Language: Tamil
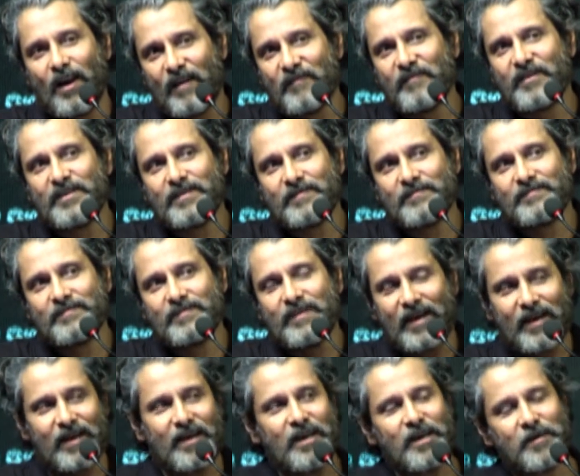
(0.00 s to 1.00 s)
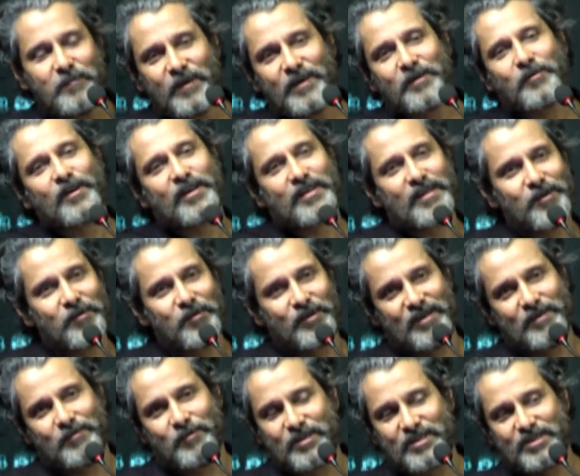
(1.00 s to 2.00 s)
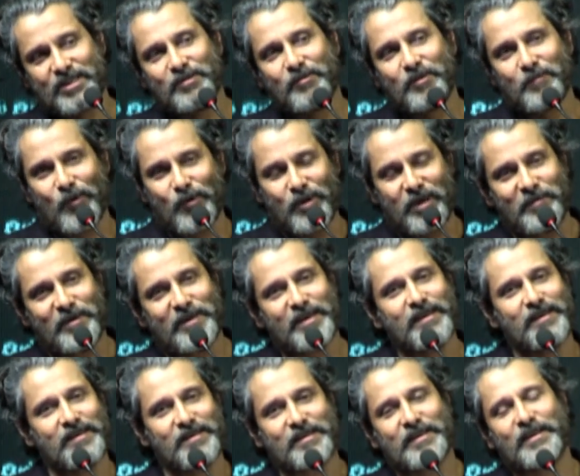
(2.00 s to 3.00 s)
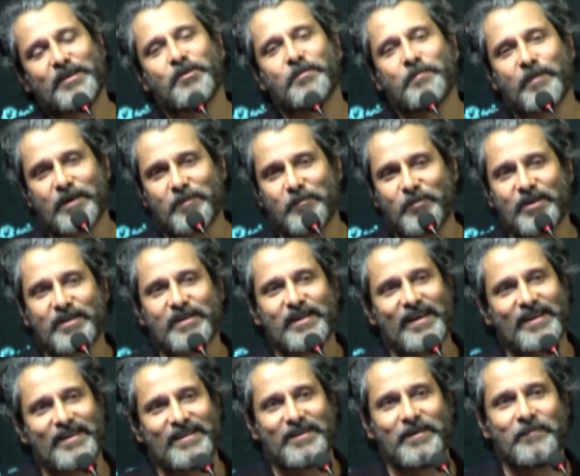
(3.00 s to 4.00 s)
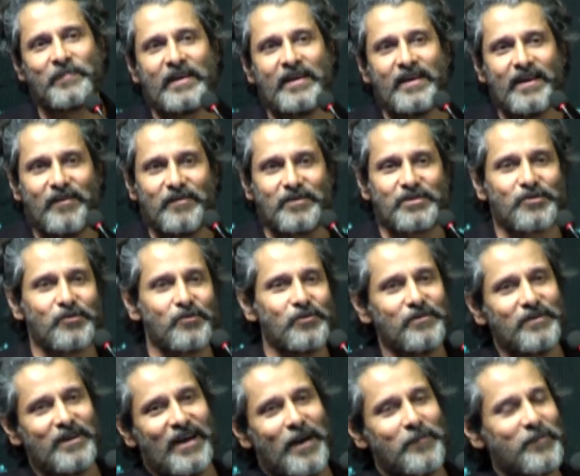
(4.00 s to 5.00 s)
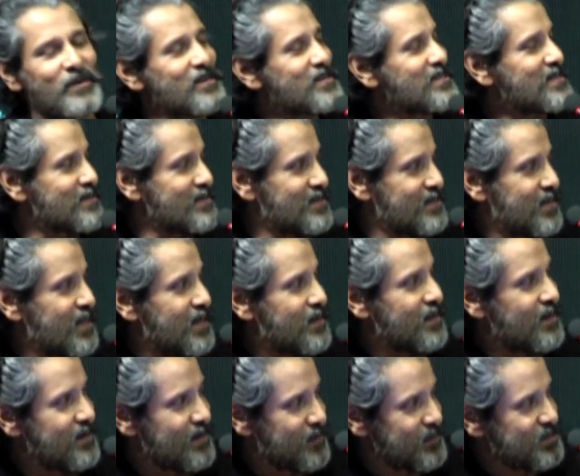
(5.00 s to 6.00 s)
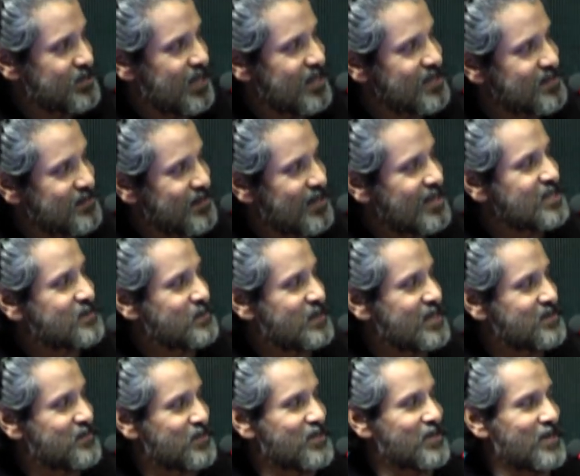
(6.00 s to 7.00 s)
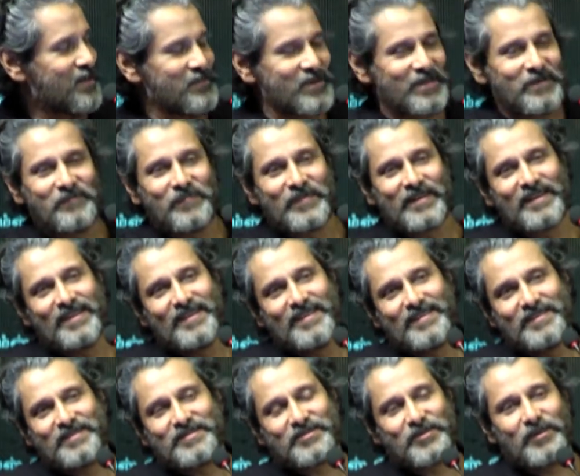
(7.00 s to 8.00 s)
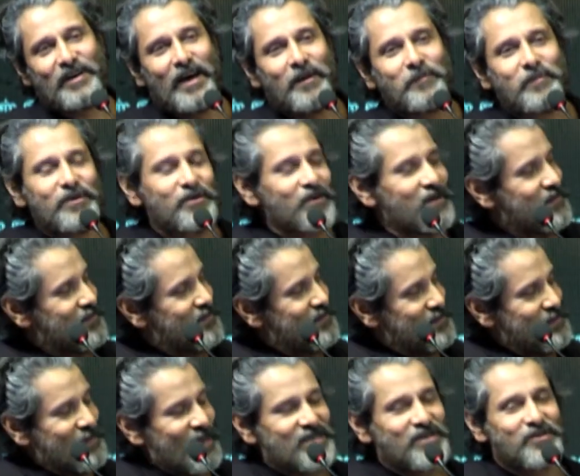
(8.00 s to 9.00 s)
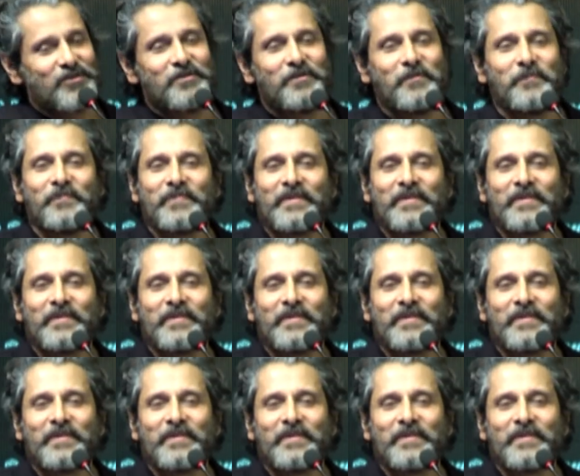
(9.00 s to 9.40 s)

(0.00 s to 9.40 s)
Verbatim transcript: லவ் இட் எங்கள் ரெண்டு பேருக்குள்ளே தான் ஒரு ஒரு சின்ன ஒரு போட்டி மாதிரி இருந்துகிட்டே இருக்கும் படம் முழுக்க அண்ட் ஸோ ஹாப்பி டு ஷேர் ஸ்க்ரீன் ஸ்பேஸ் வித் யூ அபி ஸோ ஹாப்பி டு மெட் யூ